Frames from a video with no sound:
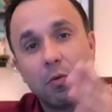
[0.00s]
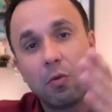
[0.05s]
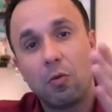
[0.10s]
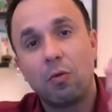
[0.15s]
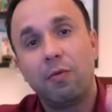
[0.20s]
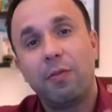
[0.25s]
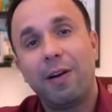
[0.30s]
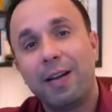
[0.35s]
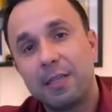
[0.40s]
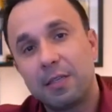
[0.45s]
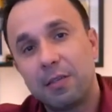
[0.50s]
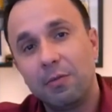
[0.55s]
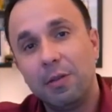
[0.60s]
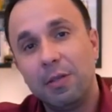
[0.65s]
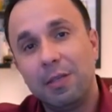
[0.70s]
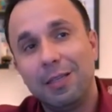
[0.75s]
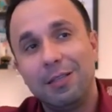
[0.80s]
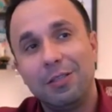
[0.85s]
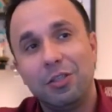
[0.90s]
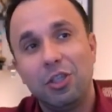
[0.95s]
conversam e
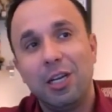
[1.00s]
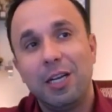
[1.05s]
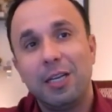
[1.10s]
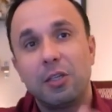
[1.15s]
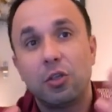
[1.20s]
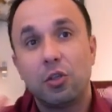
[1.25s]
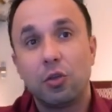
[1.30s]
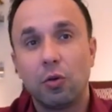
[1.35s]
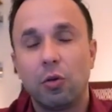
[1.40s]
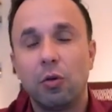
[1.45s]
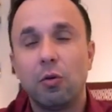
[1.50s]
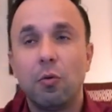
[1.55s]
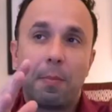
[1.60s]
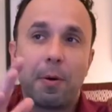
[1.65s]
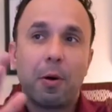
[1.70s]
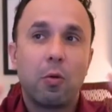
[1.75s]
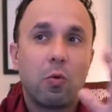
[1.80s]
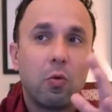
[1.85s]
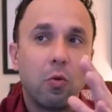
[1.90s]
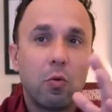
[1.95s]
direcionam
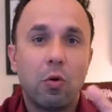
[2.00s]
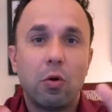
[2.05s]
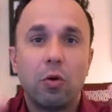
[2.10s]
para algum